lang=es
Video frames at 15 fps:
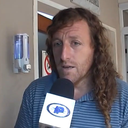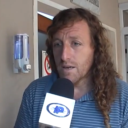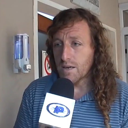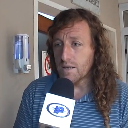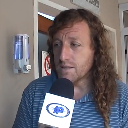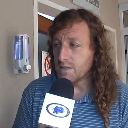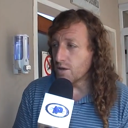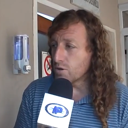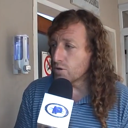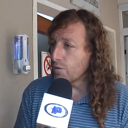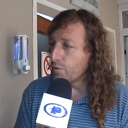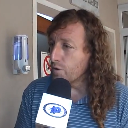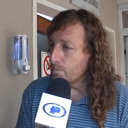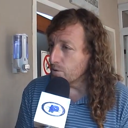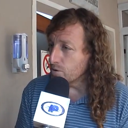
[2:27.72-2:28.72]
que si
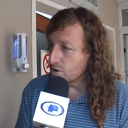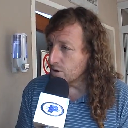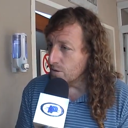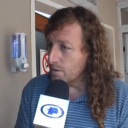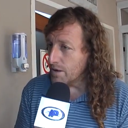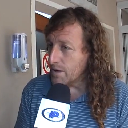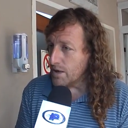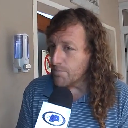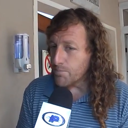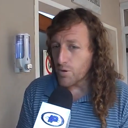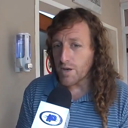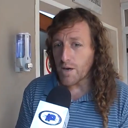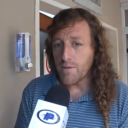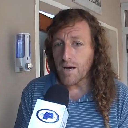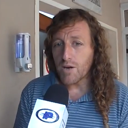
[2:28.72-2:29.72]
esto fue posible es
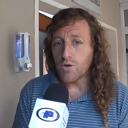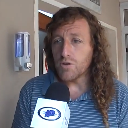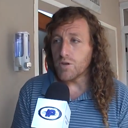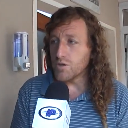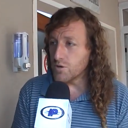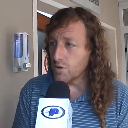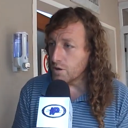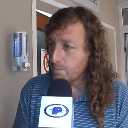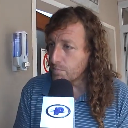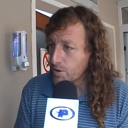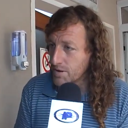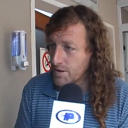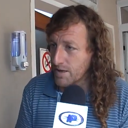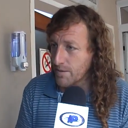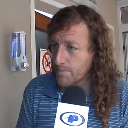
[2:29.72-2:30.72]
porque había condiciones
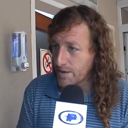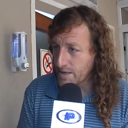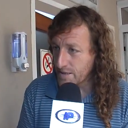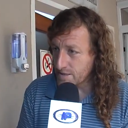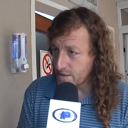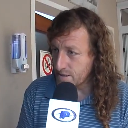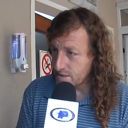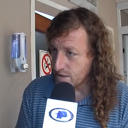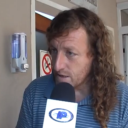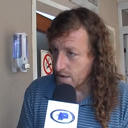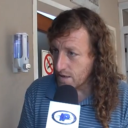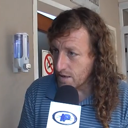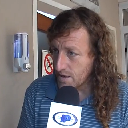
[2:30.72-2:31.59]
políticas para que se hiciera.